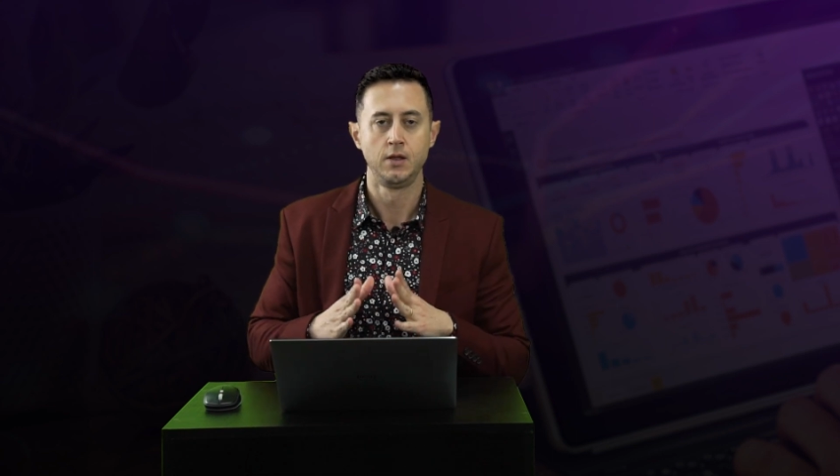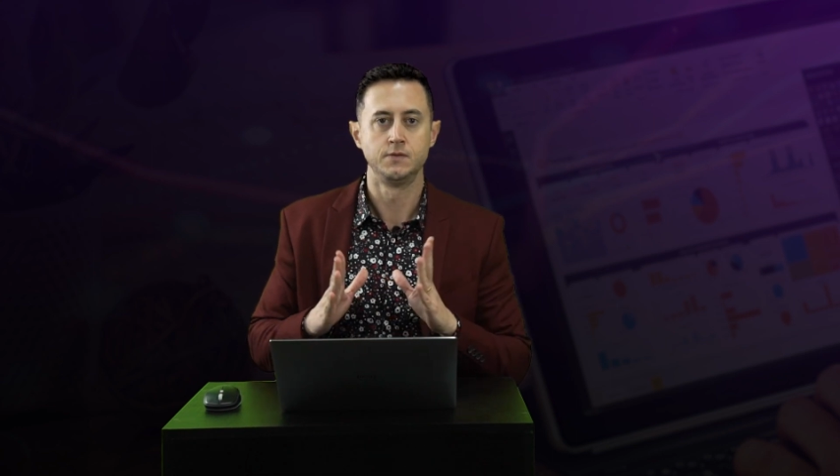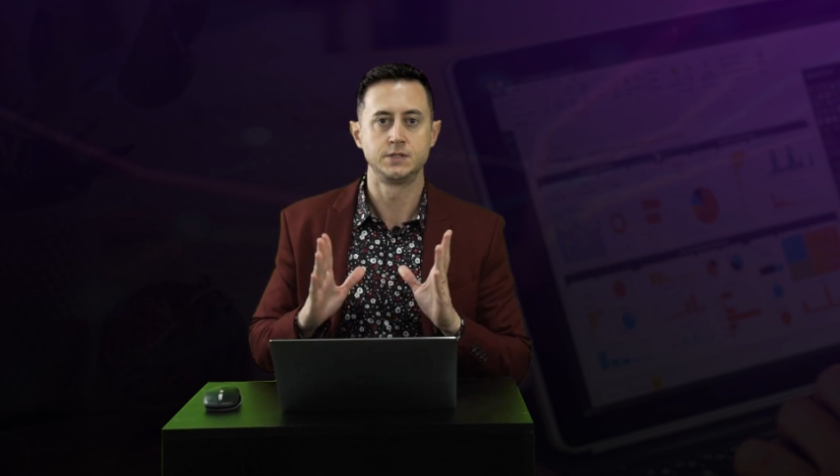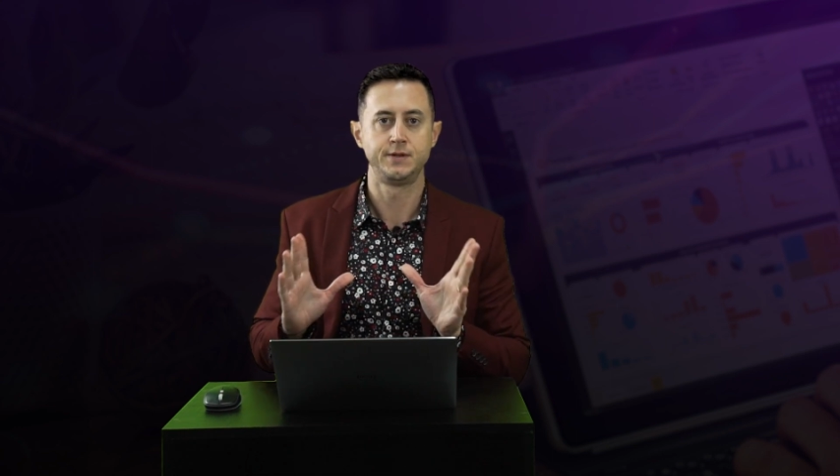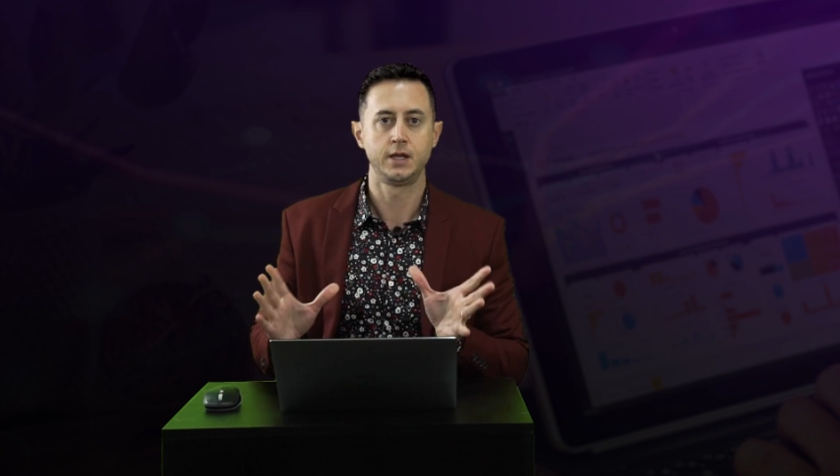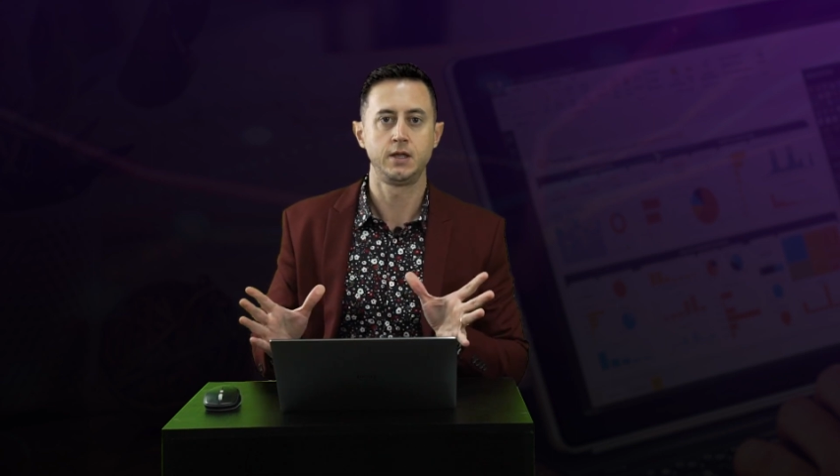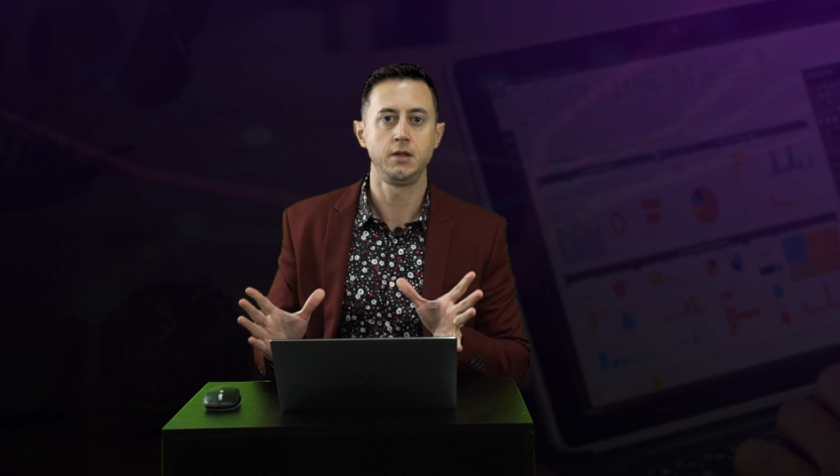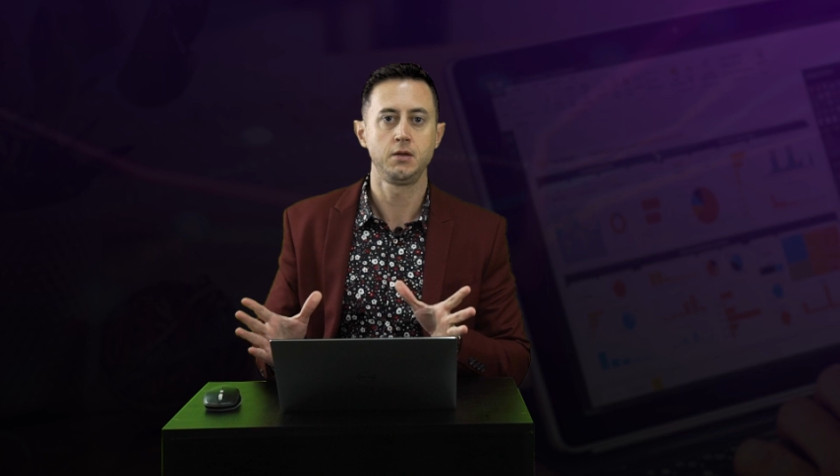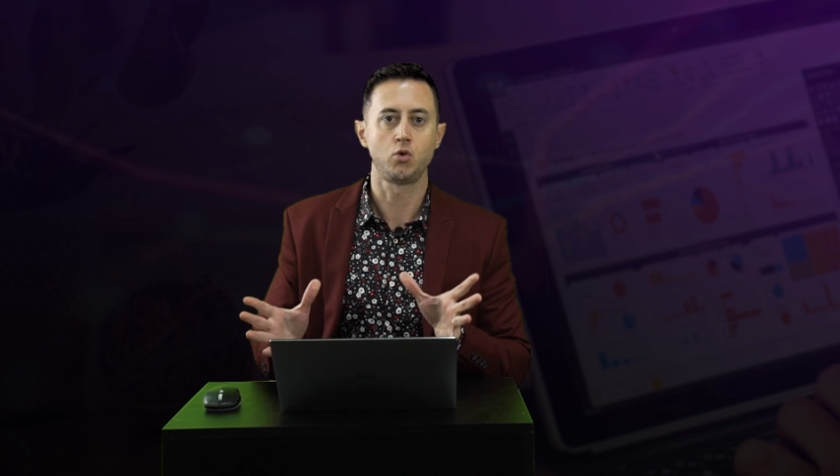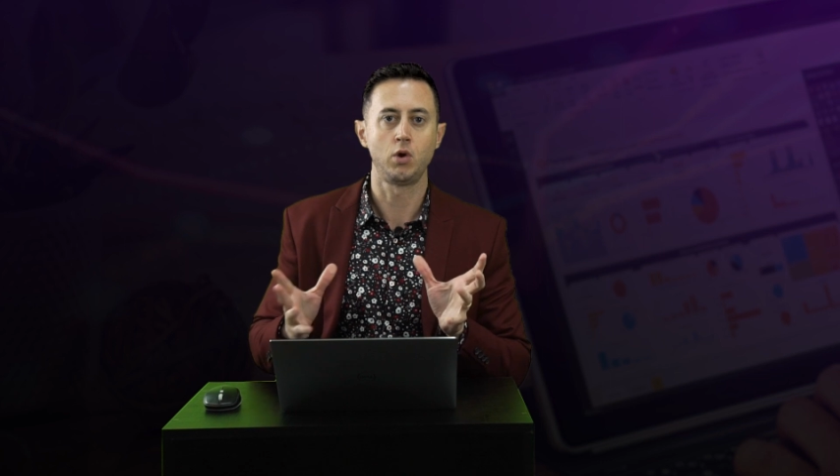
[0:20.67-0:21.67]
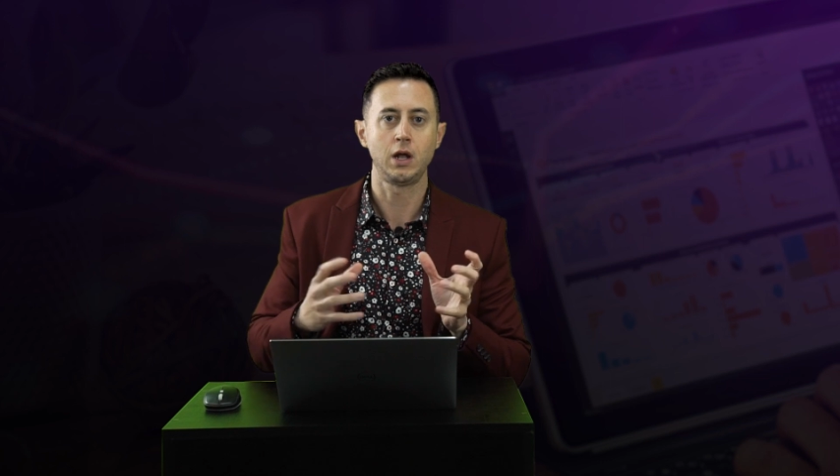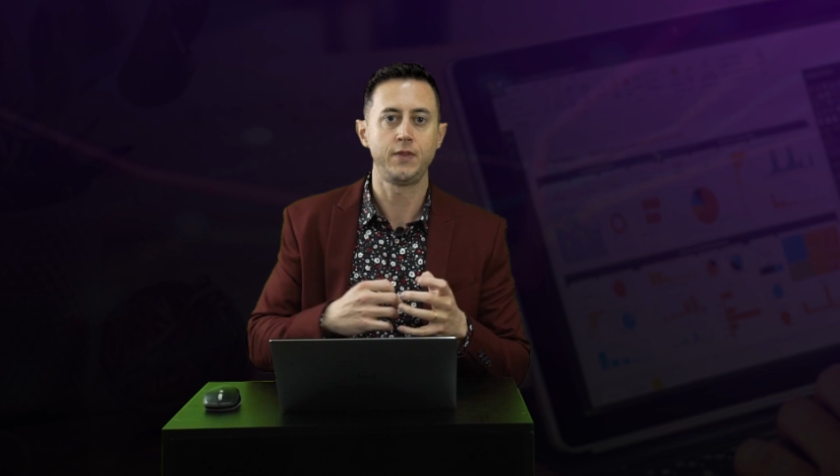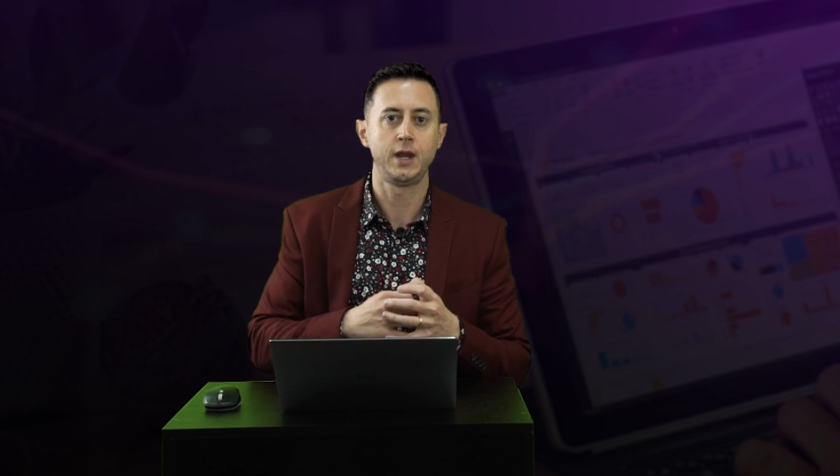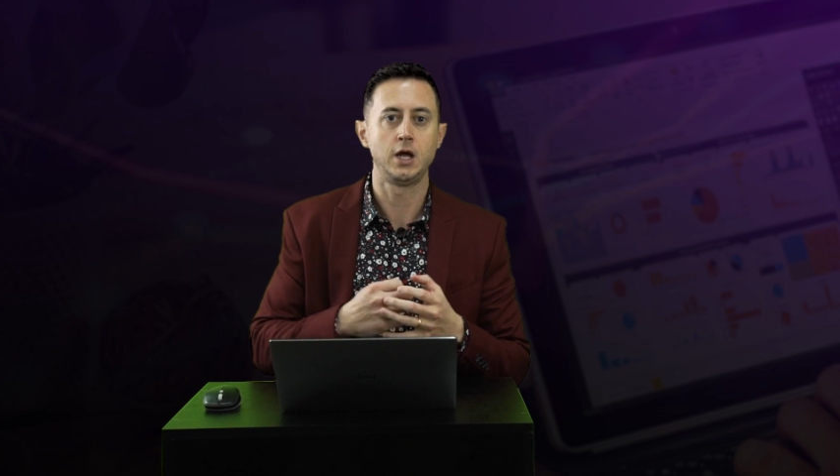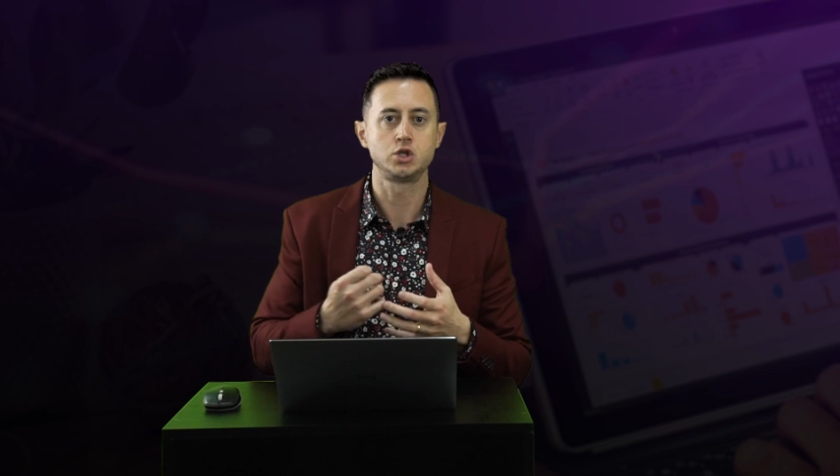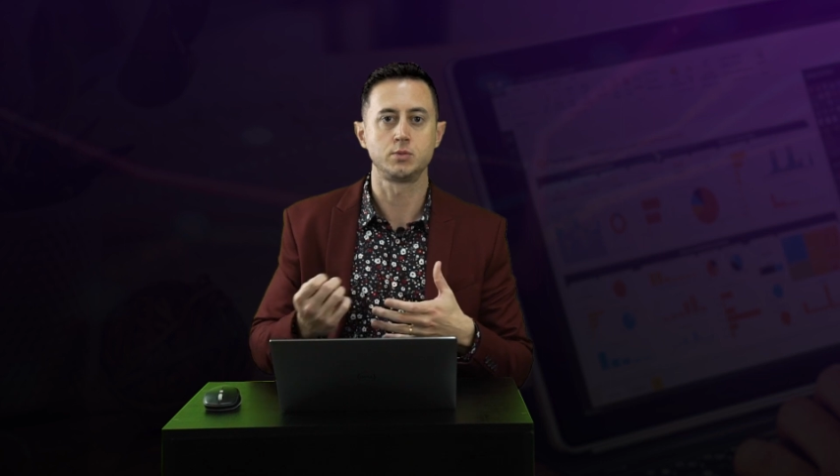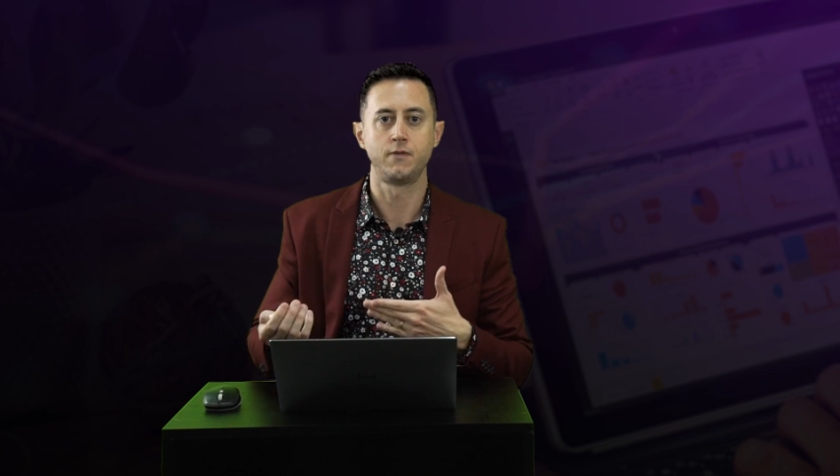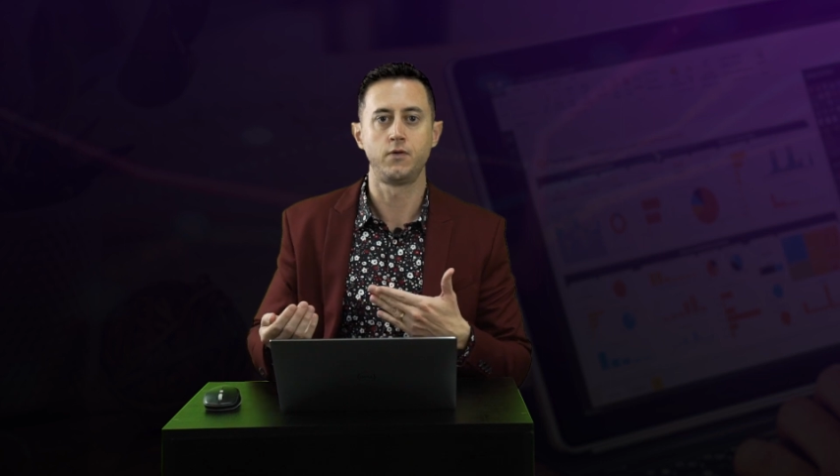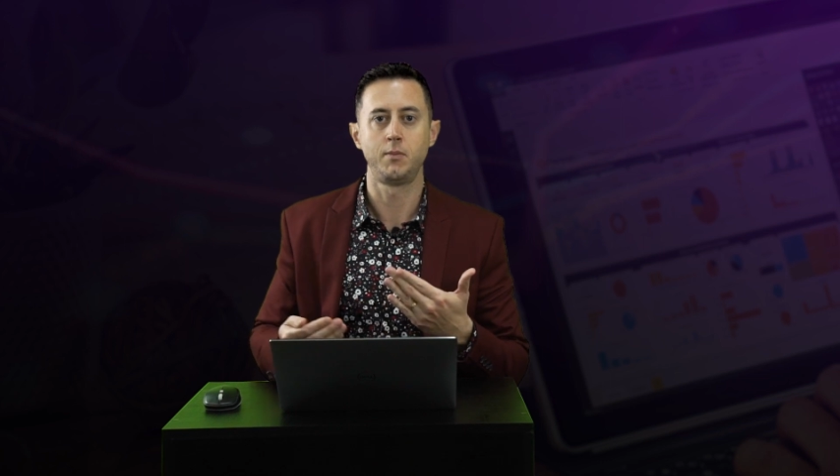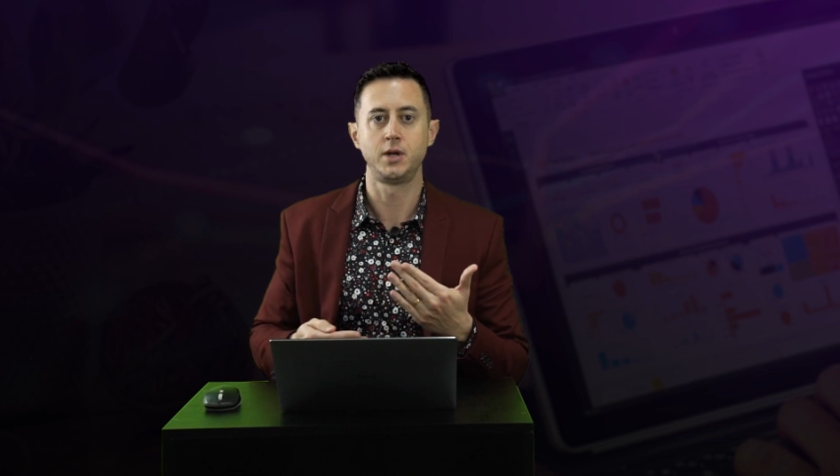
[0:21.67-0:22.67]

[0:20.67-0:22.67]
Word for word: Você vai ter que concatenar de alguma forma,